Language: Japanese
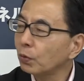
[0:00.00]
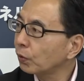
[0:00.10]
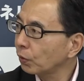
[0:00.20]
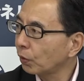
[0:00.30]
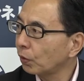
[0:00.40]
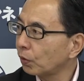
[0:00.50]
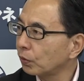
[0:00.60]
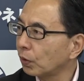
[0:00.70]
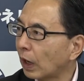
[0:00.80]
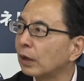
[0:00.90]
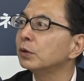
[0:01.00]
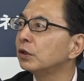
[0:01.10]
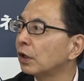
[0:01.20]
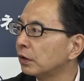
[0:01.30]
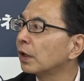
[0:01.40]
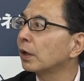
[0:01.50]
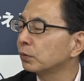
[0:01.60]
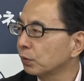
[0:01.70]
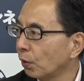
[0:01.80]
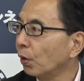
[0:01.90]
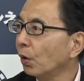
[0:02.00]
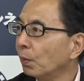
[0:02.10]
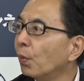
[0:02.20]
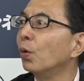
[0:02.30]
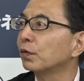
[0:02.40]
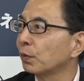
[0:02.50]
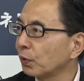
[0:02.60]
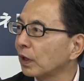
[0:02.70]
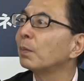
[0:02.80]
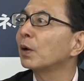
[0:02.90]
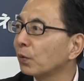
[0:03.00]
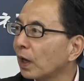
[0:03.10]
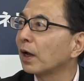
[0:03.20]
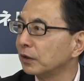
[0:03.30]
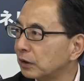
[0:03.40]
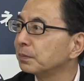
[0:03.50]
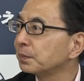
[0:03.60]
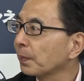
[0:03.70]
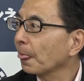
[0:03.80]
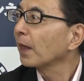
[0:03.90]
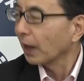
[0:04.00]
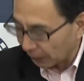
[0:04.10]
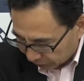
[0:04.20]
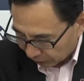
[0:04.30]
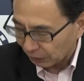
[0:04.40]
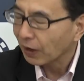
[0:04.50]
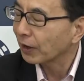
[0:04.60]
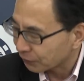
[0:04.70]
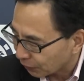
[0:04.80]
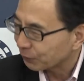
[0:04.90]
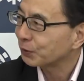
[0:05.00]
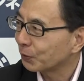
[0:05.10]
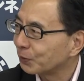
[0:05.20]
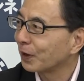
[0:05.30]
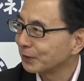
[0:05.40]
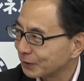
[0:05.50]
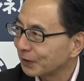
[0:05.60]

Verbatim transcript: ほど歩いていただくともうその山の中に入って入っていくという感じで